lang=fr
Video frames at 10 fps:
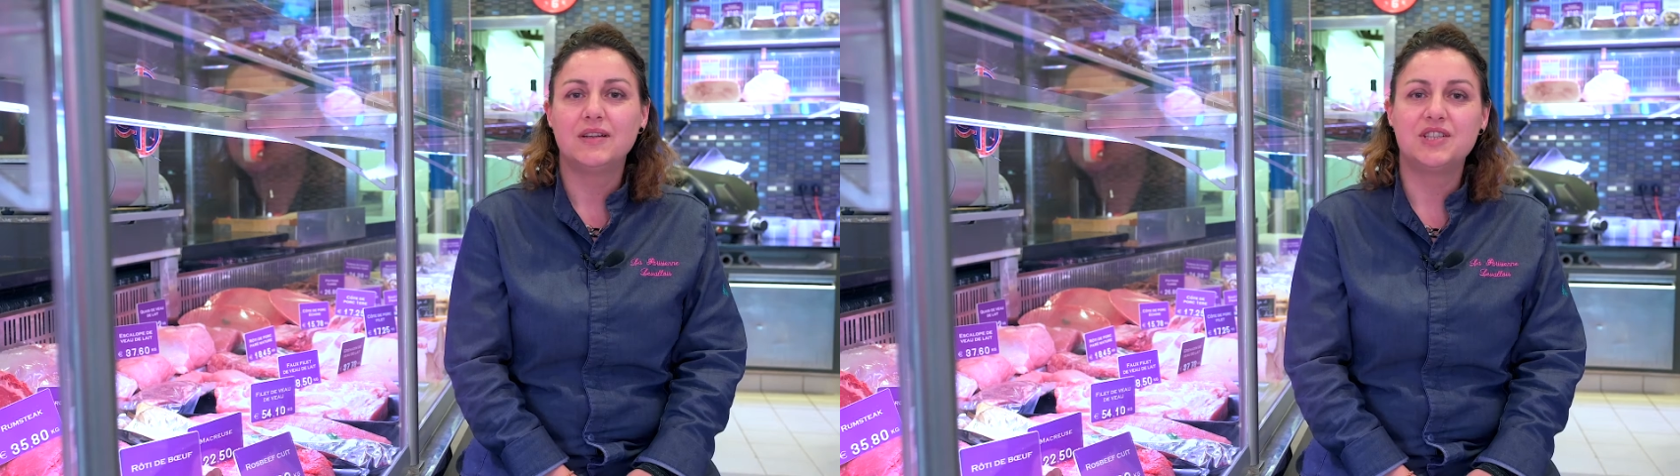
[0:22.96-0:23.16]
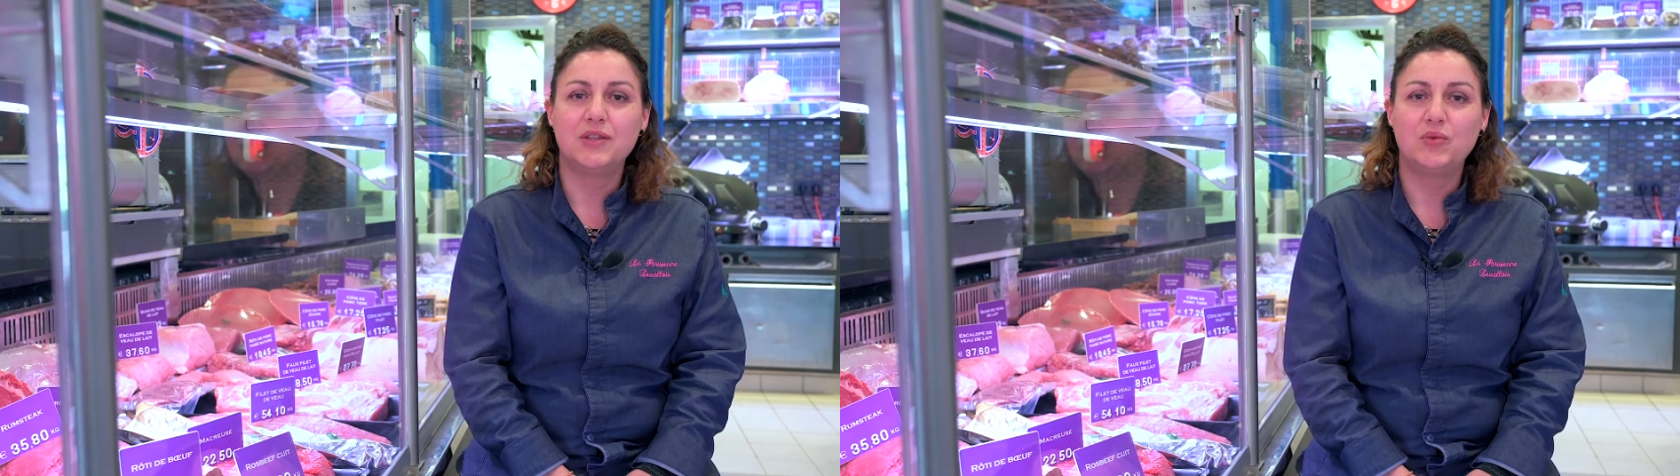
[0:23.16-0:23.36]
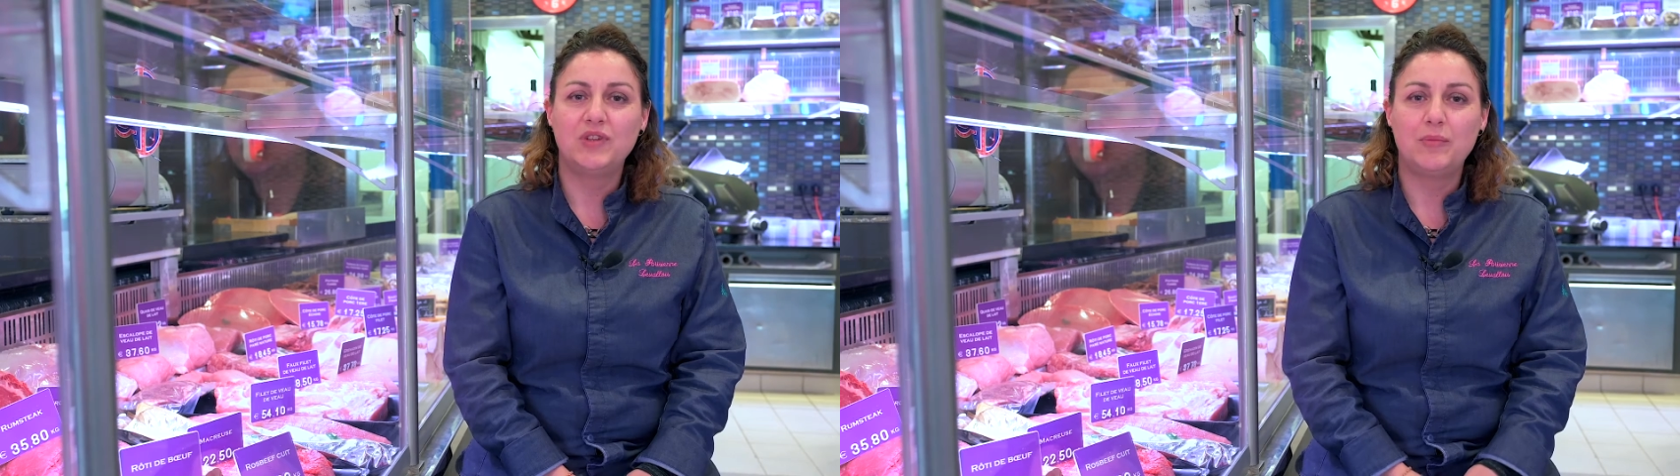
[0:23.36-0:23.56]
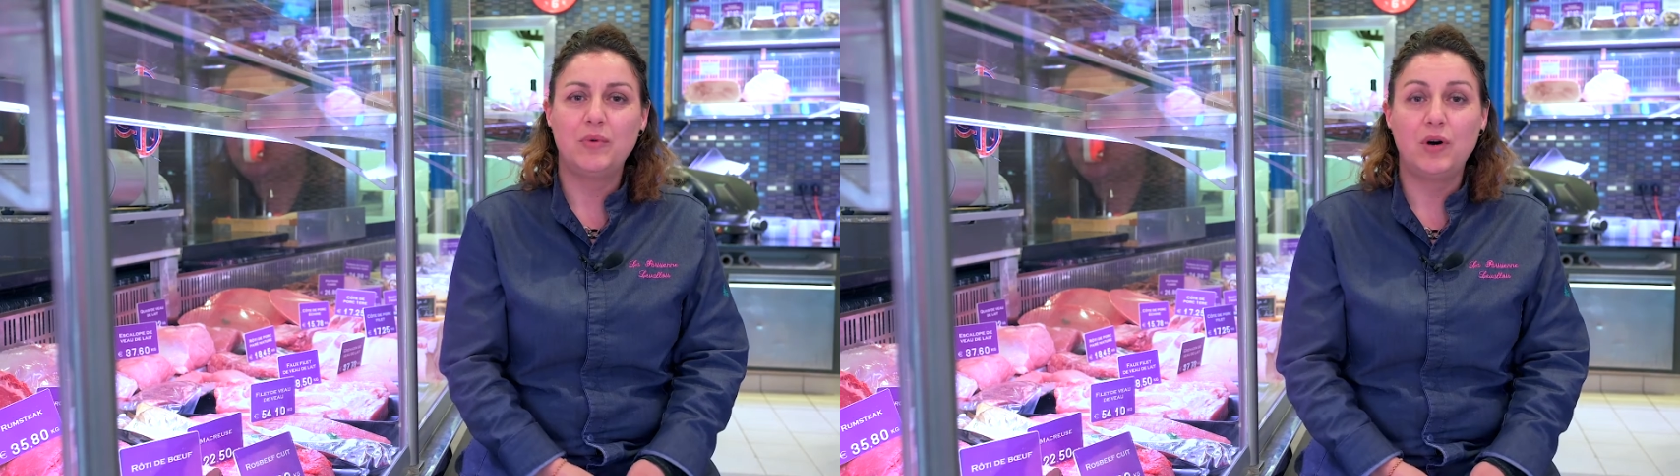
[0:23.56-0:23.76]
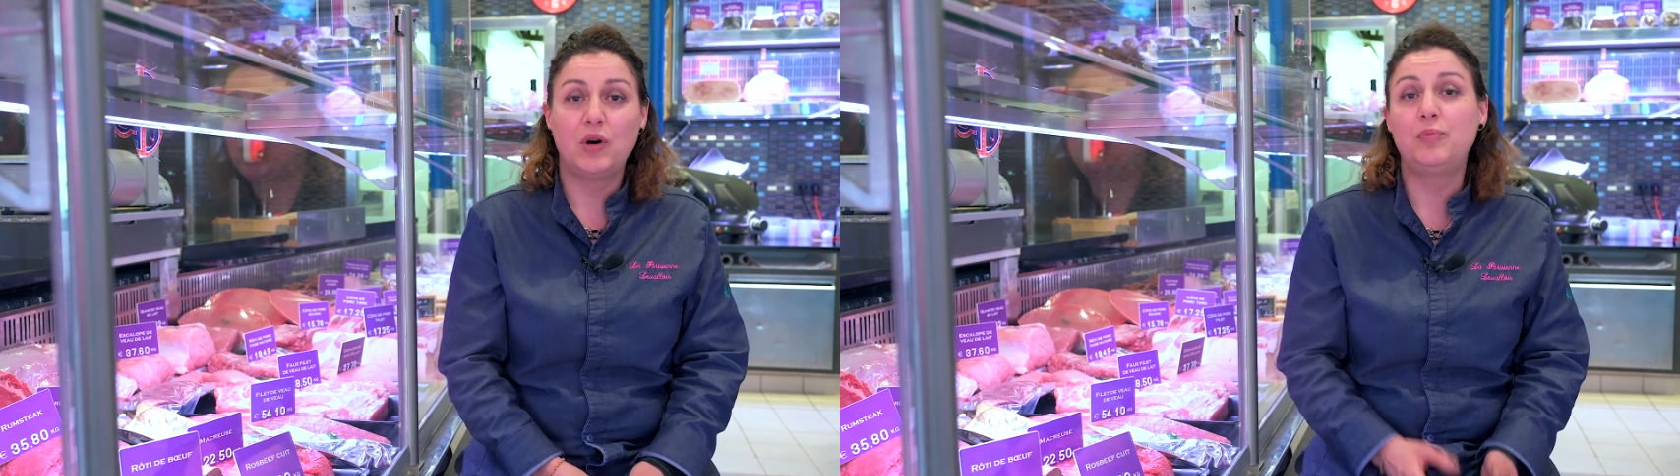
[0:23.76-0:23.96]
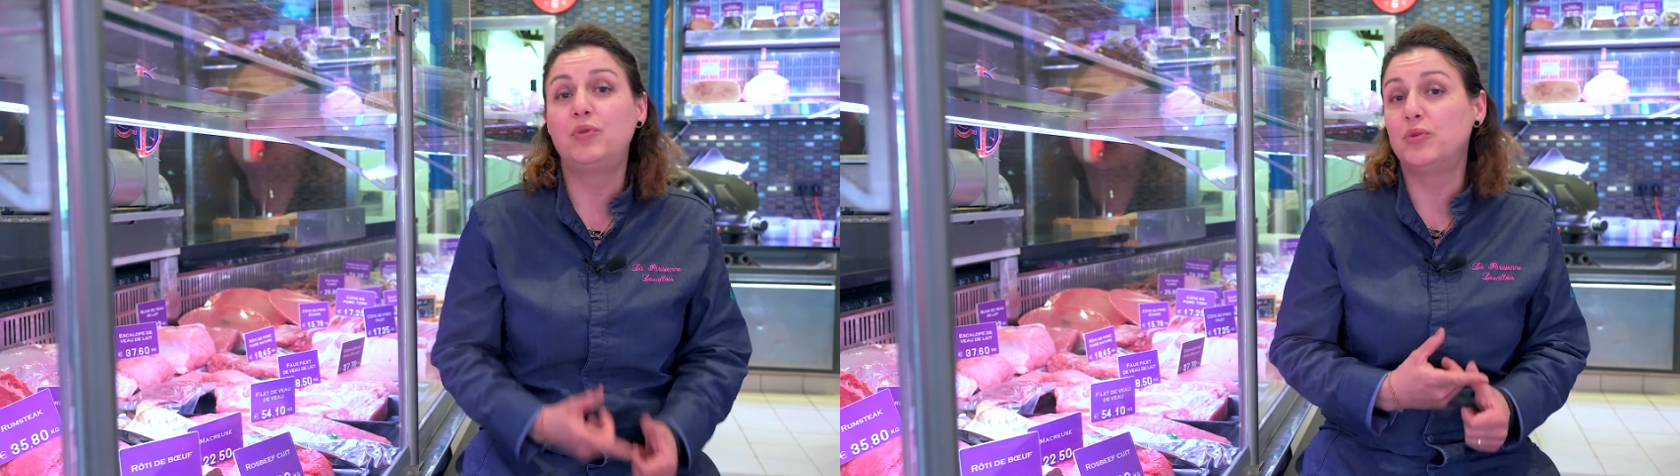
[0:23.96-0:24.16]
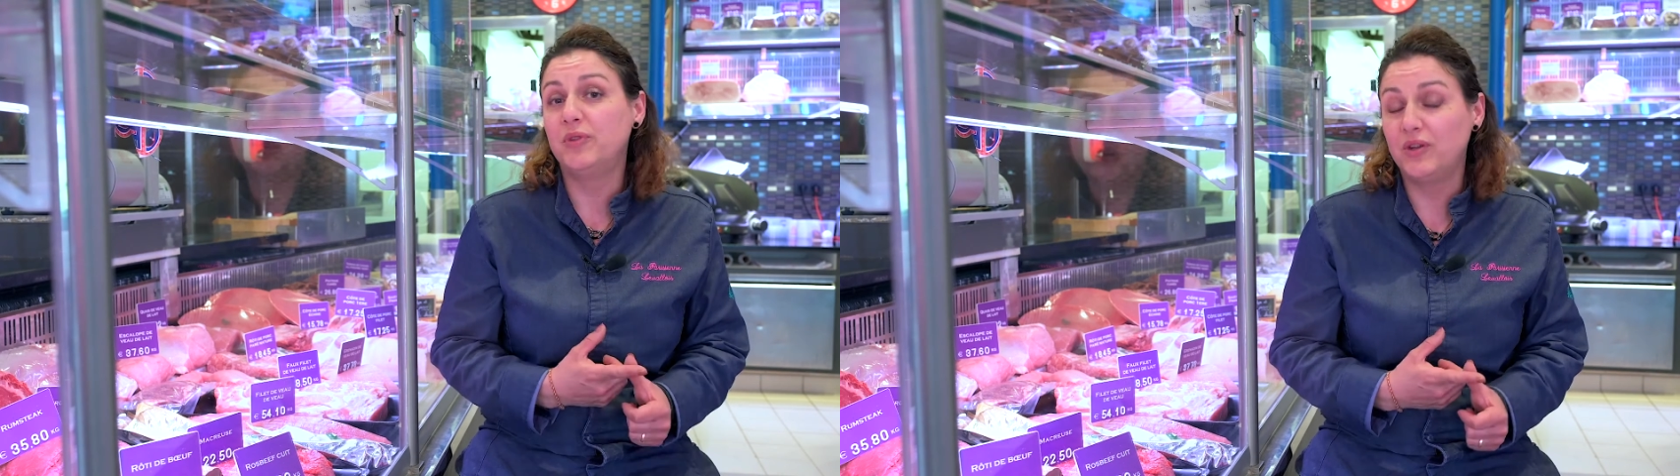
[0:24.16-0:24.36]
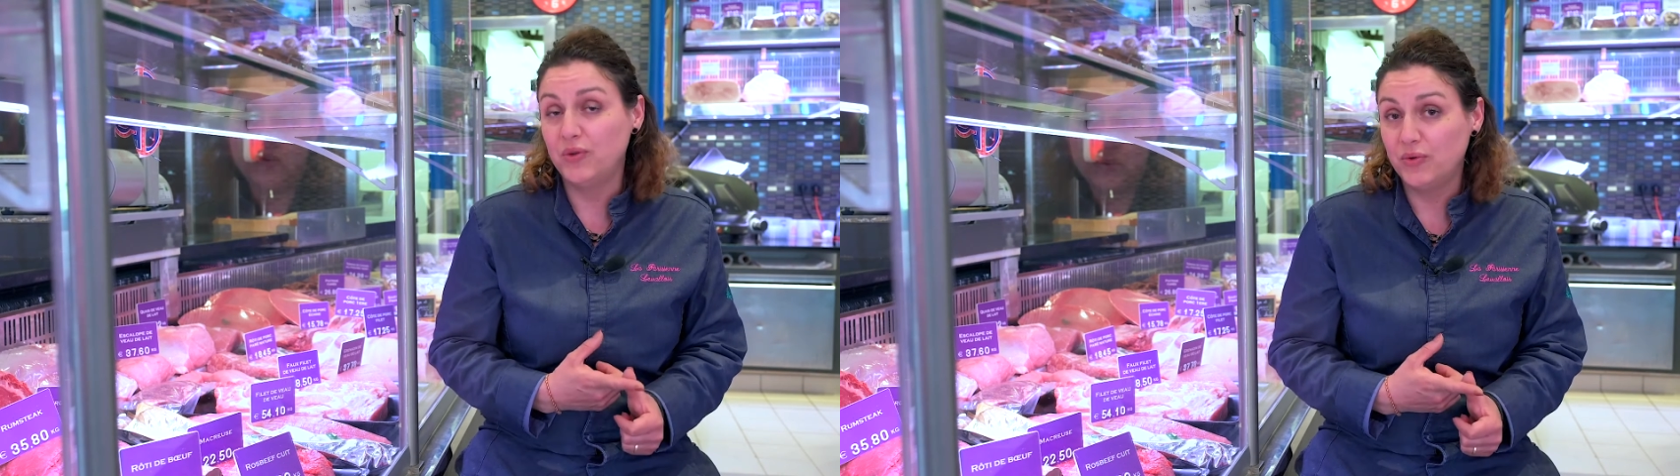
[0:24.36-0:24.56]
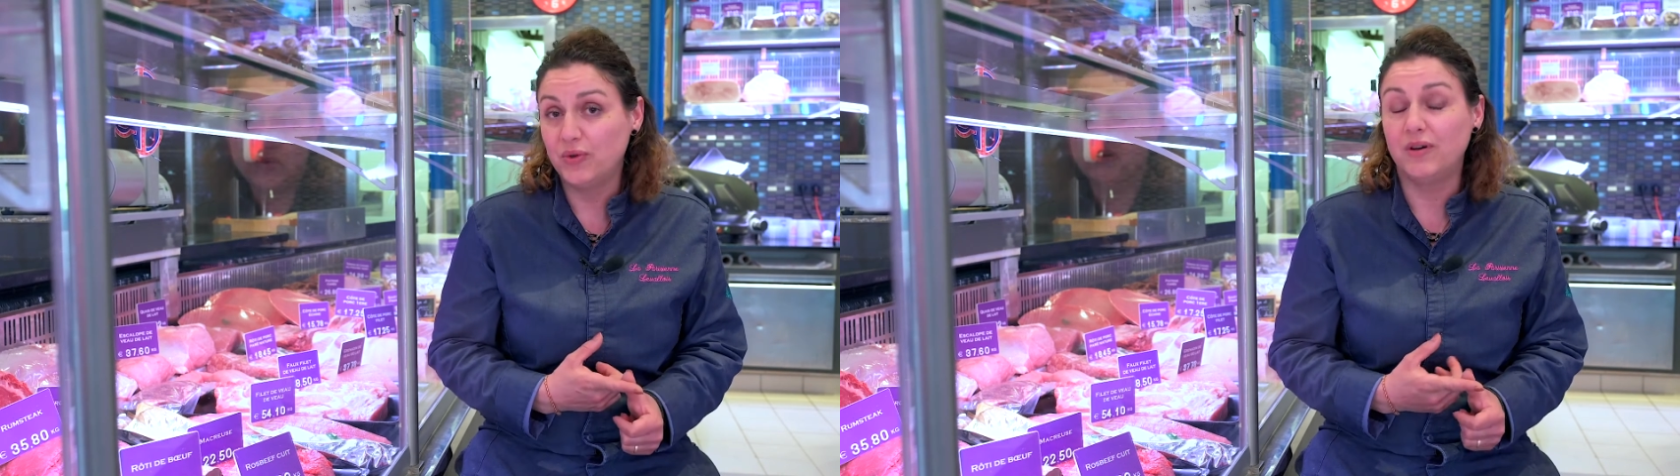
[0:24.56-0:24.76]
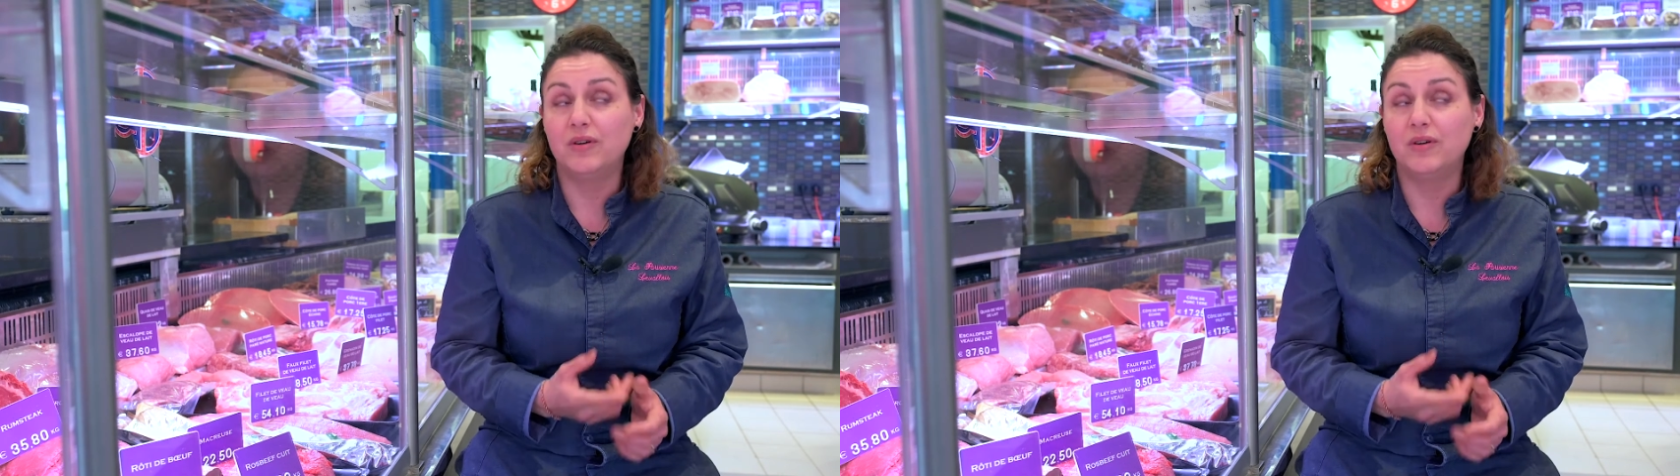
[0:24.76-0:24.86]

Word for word: J'ai tout d'abord, premier lieu,